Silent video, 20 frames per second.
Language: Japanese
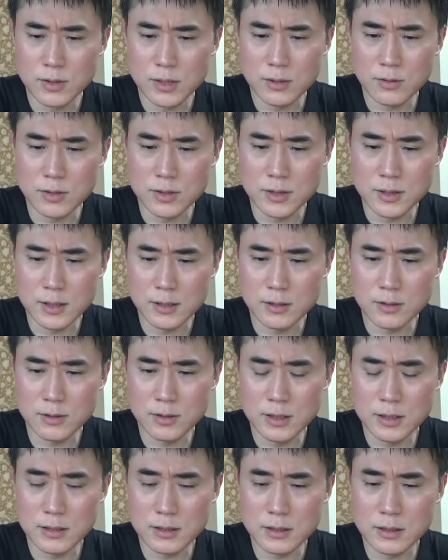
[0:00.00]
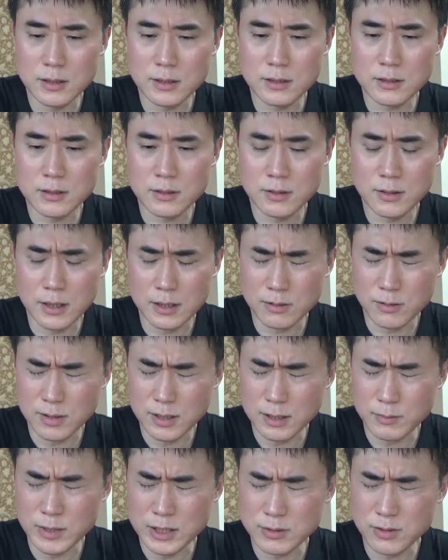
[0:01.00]
理として留任するかと
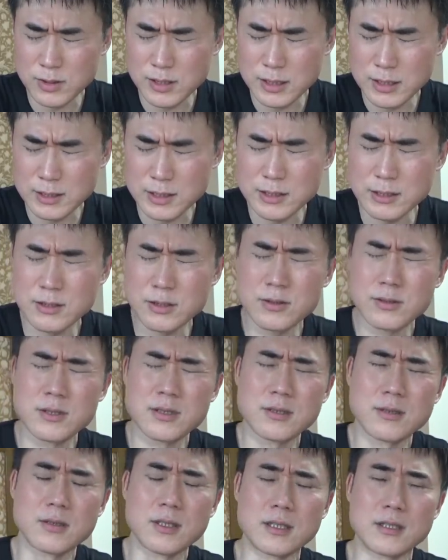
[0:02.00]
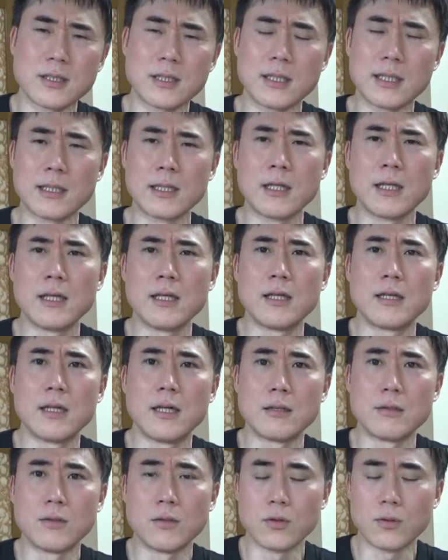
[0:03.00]
か、まあ、それに準ずるですね
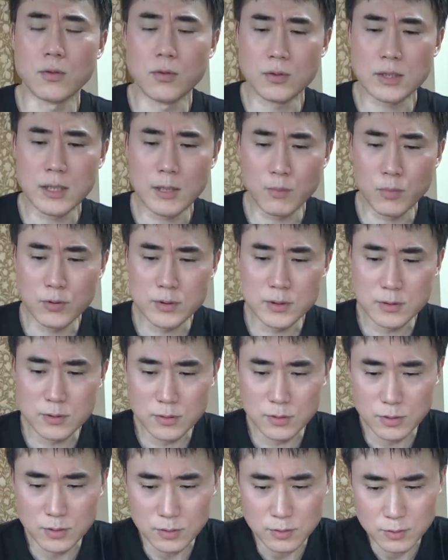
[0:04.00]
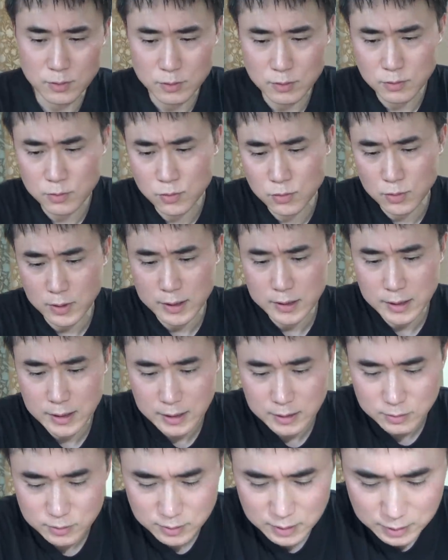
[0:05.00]
あの大きなポストを与
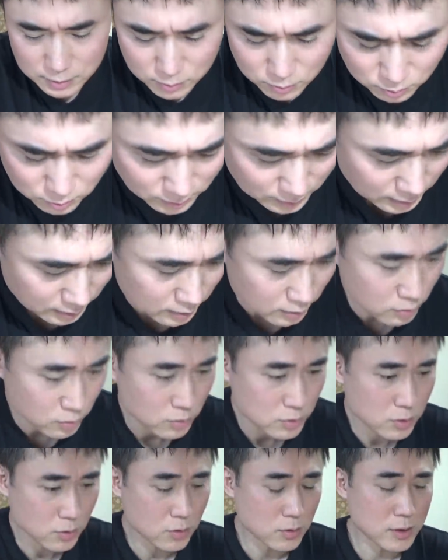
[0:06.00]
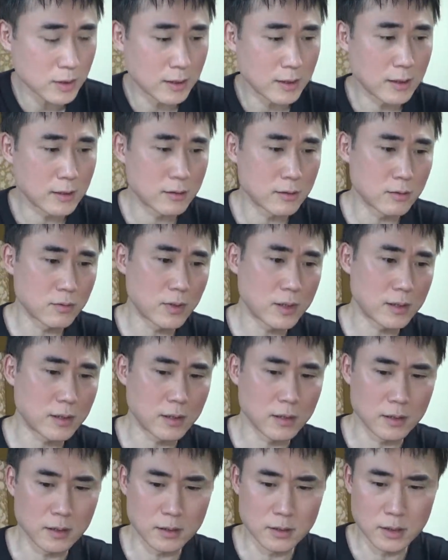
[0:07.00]
えるっていうことは予想されるわ
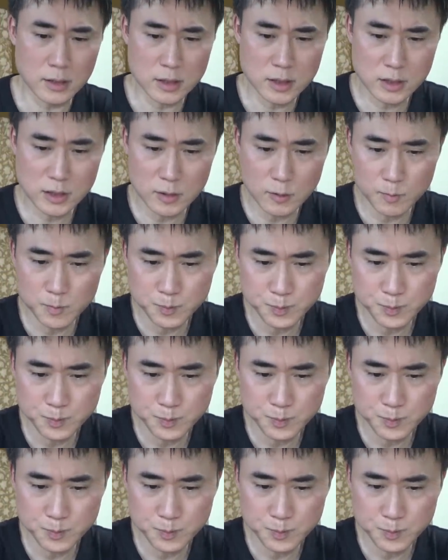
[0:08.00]
けです。